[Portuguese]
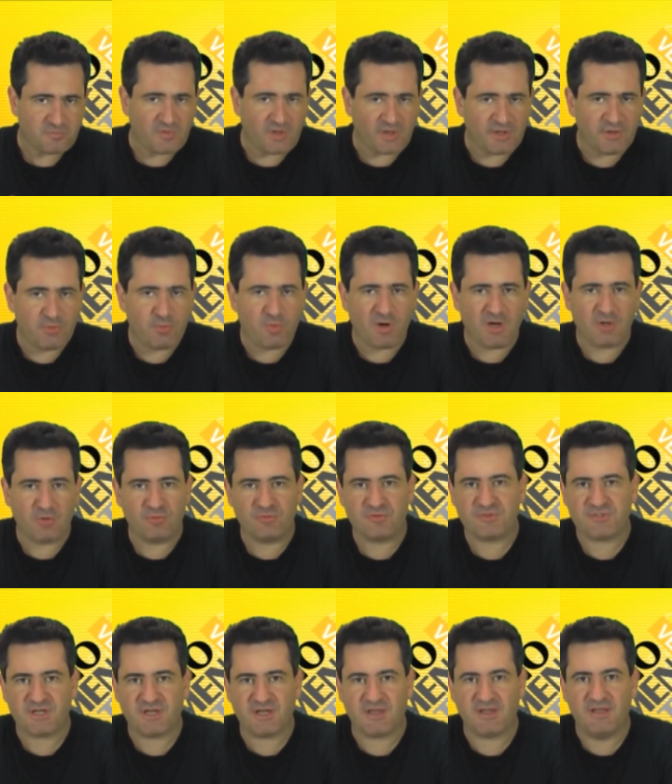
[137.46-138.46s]
que o
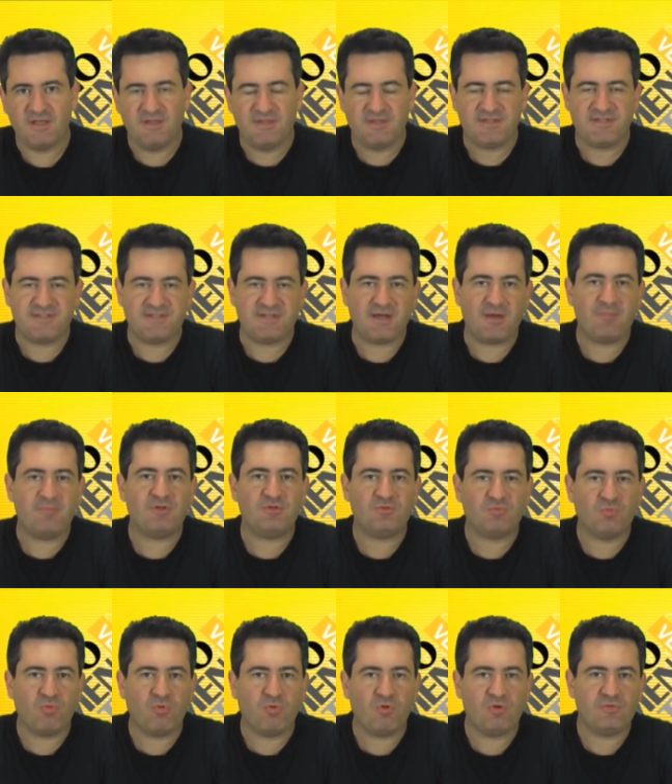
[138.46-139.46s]
aluno já se
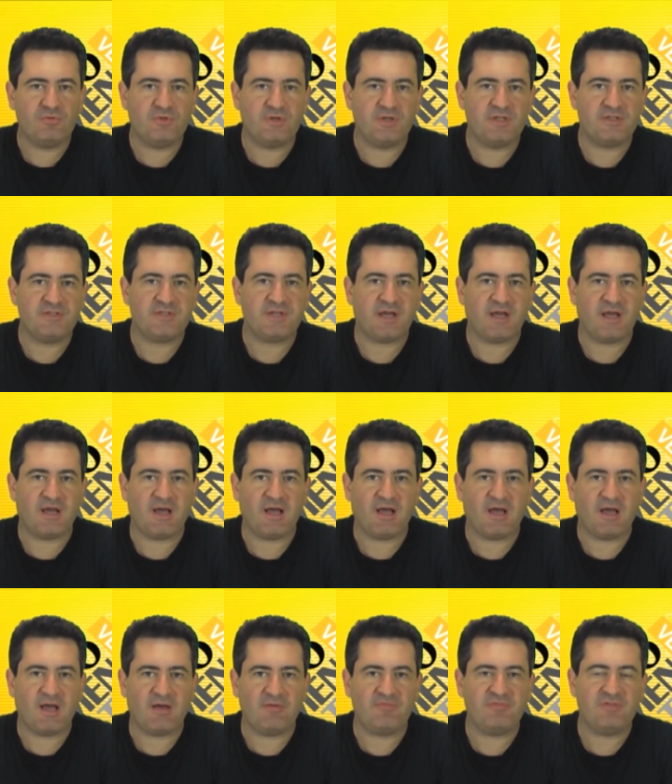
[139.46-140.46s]
habituou durante
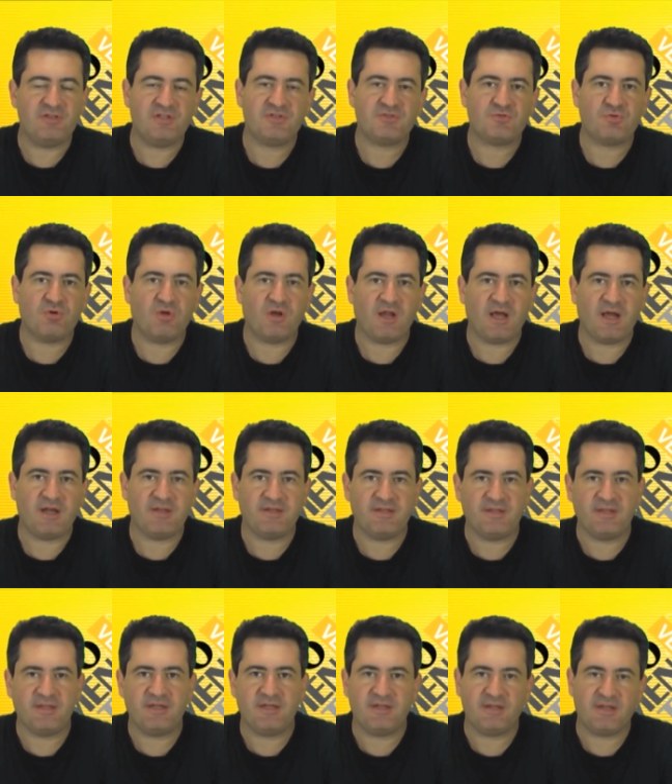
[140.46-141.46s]
a, a vida escolar
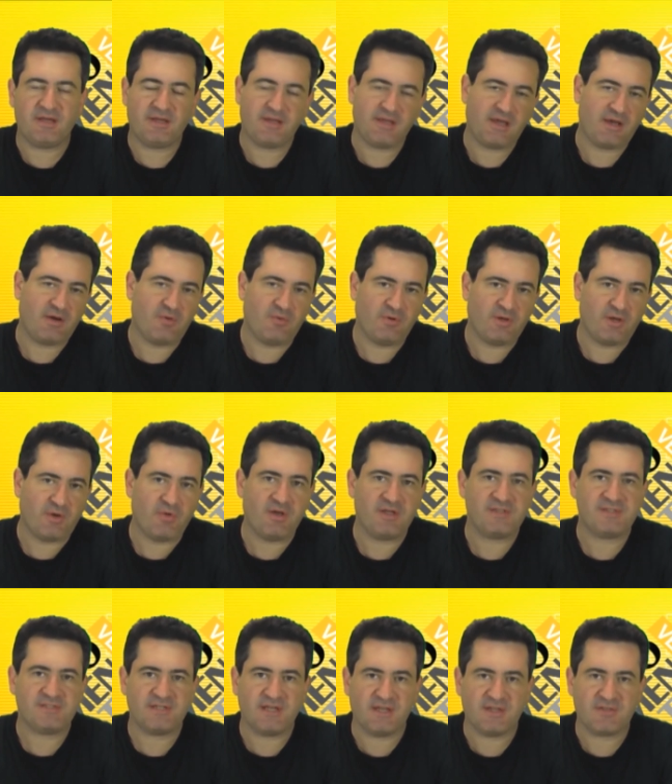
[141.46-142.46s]
dele, né, que é o, que é o
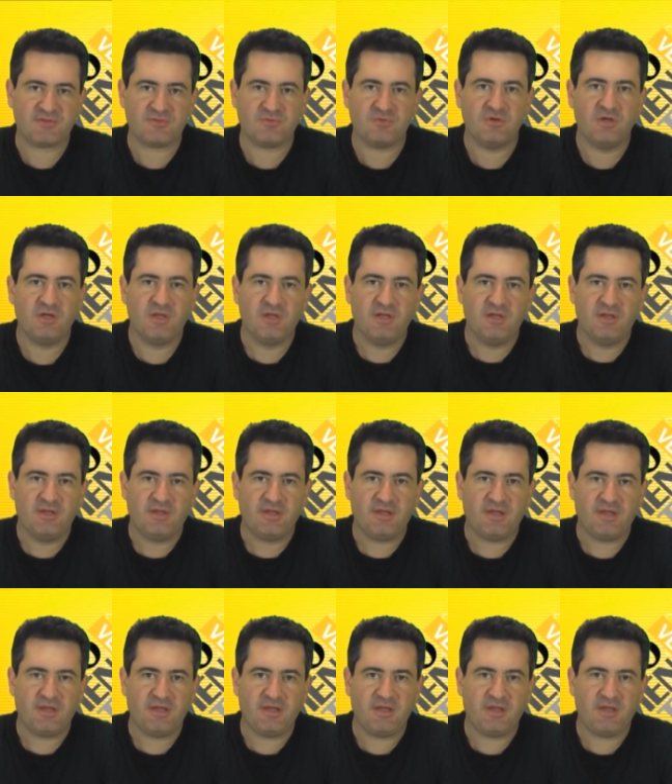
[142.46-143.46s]
recesso
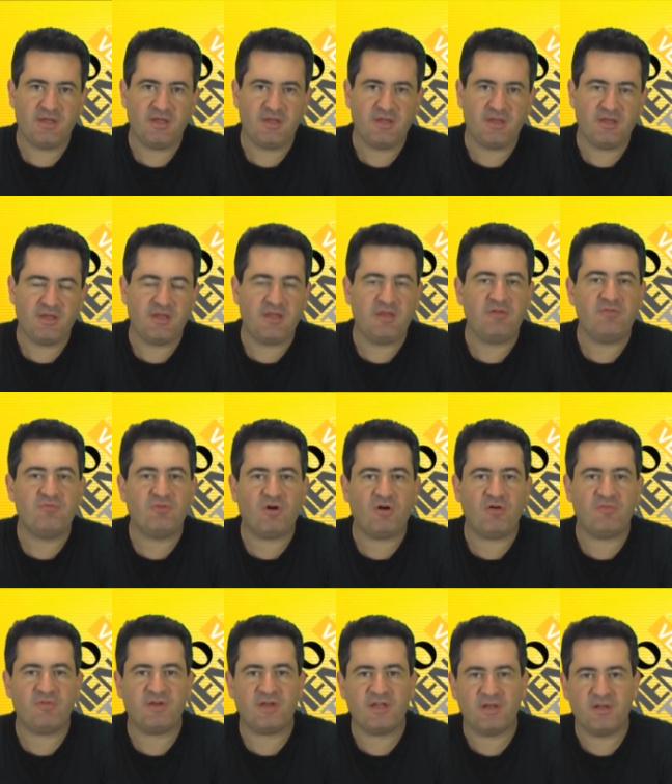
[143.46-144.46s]
que, que, que
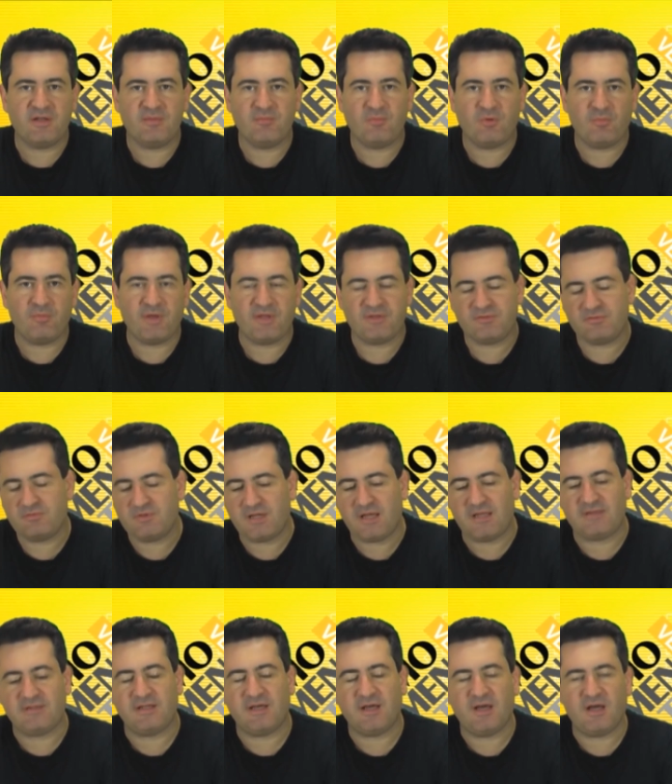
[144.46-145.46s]
envolve aquele momento do
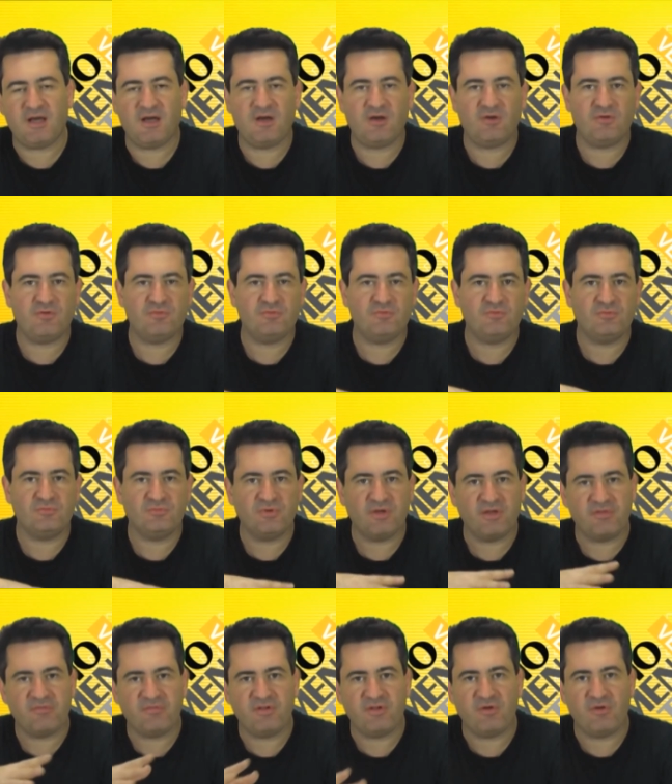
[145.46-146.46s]
Natal, do, do
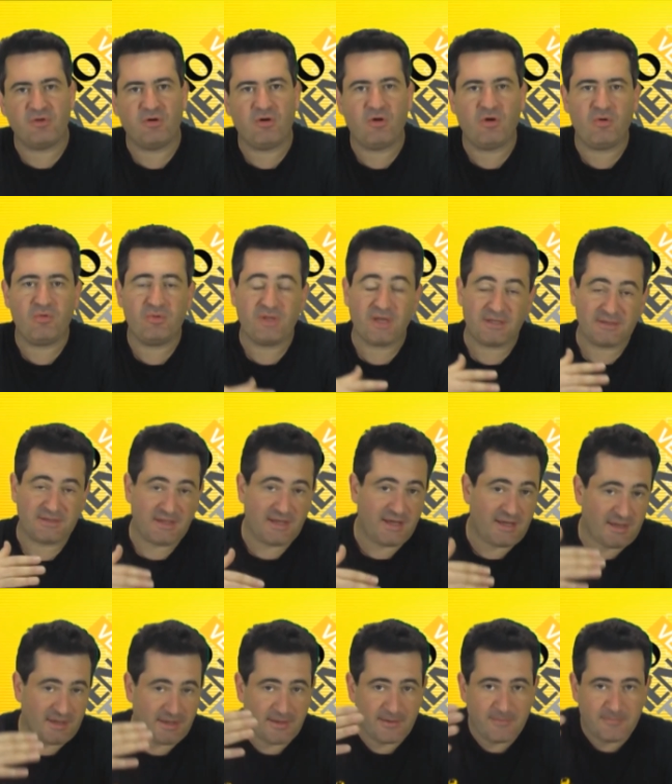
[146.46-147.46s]
Réveillon e
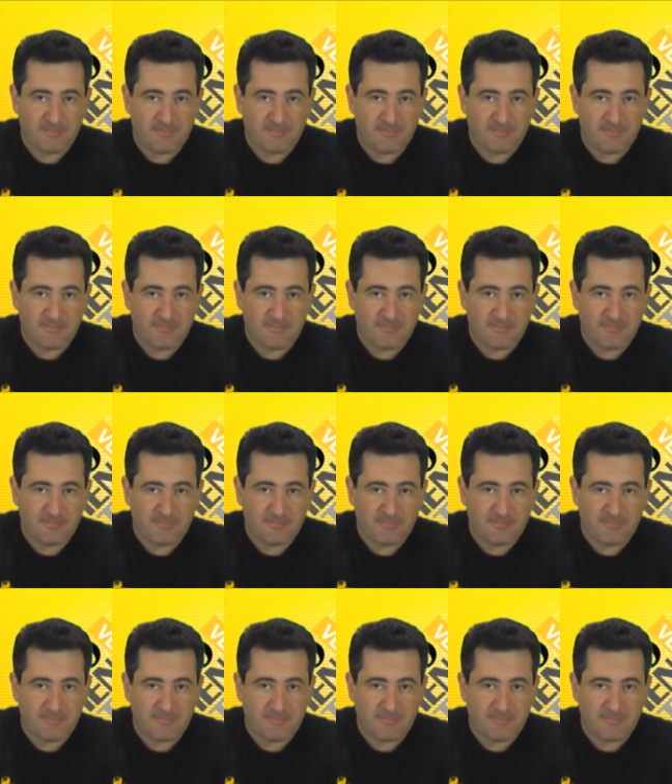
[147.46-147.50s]
até